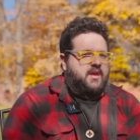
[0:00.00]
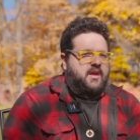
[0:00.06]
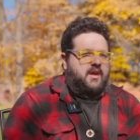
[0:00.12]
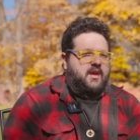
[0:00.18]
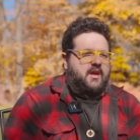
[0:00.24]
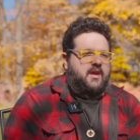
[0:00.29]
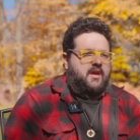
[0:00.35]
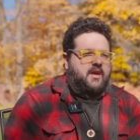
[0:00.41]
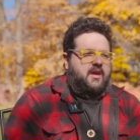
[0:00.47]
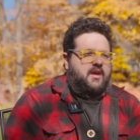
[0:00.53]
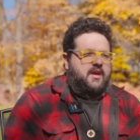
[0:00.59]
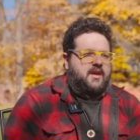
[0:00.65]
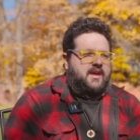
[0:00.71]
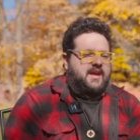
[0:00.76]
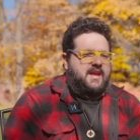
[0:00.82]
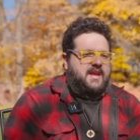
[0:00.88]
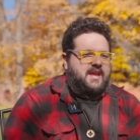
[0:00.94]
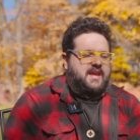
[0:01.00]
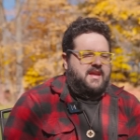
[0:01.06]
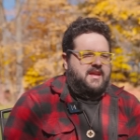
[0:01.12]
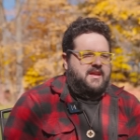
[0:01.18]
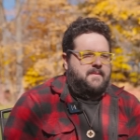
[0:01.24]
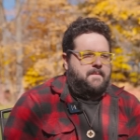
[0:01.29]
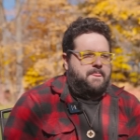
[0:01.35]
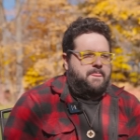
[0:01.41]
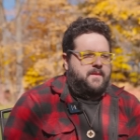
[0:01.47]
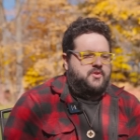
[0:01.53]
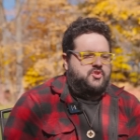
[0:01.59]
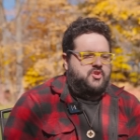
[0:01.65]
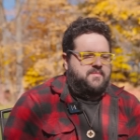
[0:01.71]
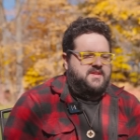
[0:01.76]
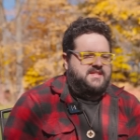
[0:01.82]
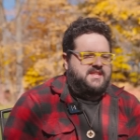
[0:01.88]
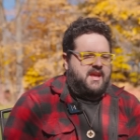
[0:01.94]
Euh, et
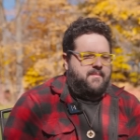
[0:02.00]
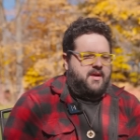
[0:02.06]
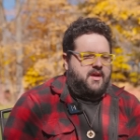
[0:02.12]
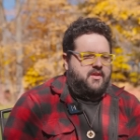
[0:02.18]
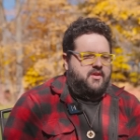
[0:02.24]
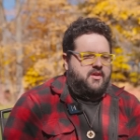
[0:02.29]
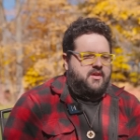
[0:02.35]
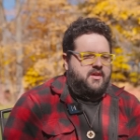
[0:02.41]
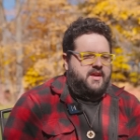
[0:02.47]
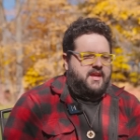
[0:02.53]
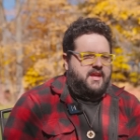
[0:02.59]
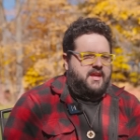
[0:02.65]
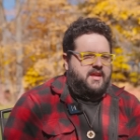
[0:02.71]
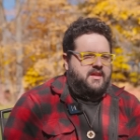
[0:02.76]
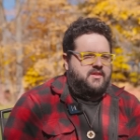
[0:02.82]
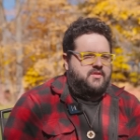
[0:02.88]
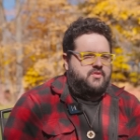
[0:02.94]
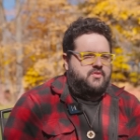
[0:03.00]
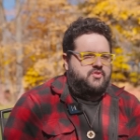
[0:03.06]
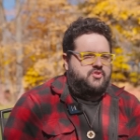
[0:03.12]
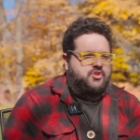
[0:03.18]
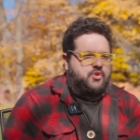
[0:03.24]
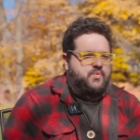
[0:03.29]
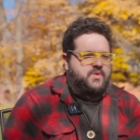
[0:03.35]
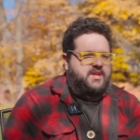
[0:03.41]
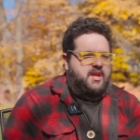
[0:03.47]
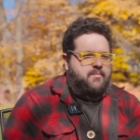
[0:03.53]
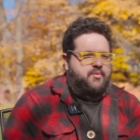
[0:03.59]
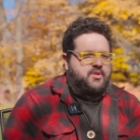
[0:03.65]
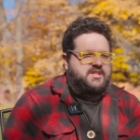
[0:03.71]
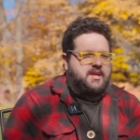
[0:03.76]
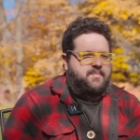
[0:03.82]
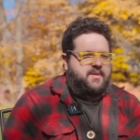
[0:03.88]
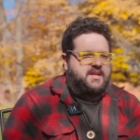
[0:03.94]
ce médicament-là est celui qui est le
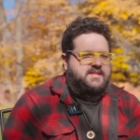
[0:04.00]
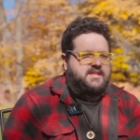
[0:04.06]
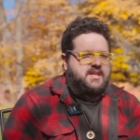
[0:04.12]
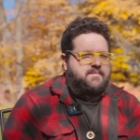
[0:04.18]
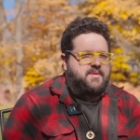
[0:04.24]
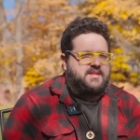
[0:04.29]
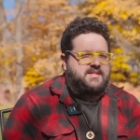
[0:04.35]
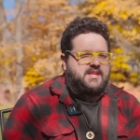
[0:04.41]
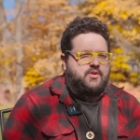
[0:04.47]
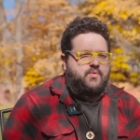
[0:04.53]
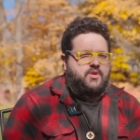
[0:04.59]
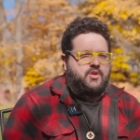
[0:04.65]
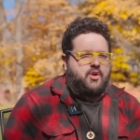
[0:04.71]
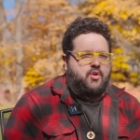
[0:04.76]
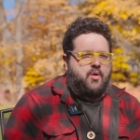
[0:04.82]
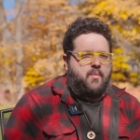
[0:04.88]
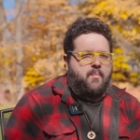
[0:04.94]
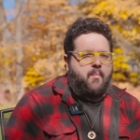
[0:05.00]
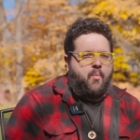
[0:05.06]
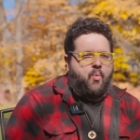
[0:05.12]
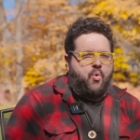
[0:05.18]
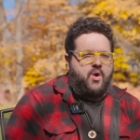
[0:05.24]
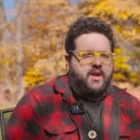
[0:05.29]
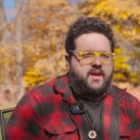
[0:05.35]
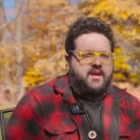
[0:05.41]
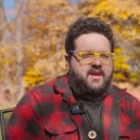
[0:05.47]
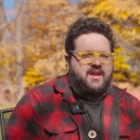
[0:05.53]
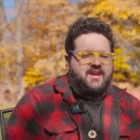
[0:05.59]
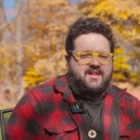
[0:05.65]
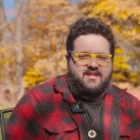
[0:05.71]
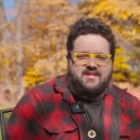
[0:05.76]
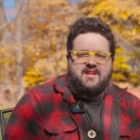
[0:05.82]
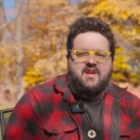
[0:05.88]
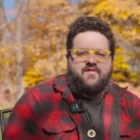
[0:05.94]
plus apprécié parce que c'est lui qui a le moins
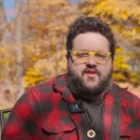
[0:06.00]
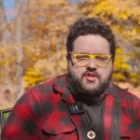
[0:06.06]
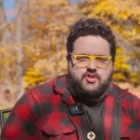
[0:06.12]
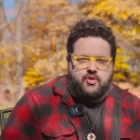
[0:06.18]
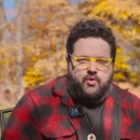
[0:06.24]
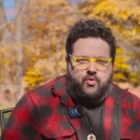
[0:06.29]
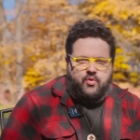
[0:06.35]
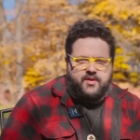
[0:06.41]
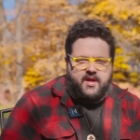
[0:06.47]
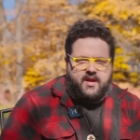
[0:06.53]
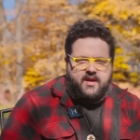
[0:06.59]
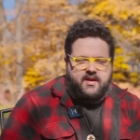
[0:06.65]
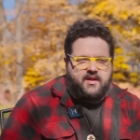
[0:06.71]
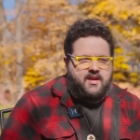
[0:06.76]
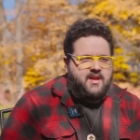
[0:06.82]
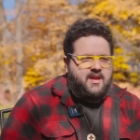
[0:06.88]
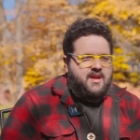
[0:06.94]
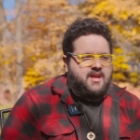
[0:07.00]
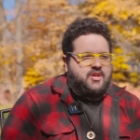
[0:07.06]
d'effets secondaires.